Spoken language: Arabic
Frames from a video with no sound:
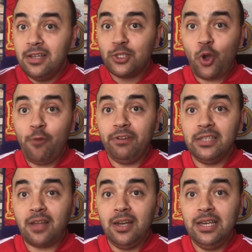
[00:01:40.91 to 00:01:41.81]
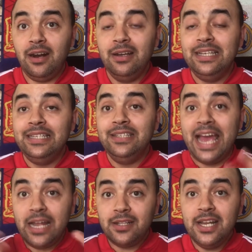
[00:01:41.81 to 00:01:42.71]
الصحف الايطاليه
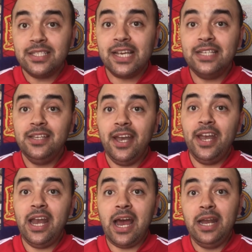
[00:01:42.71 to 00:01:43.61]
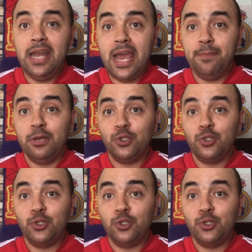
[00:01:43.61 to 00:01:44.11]
أثنت كثيرا على اللاعب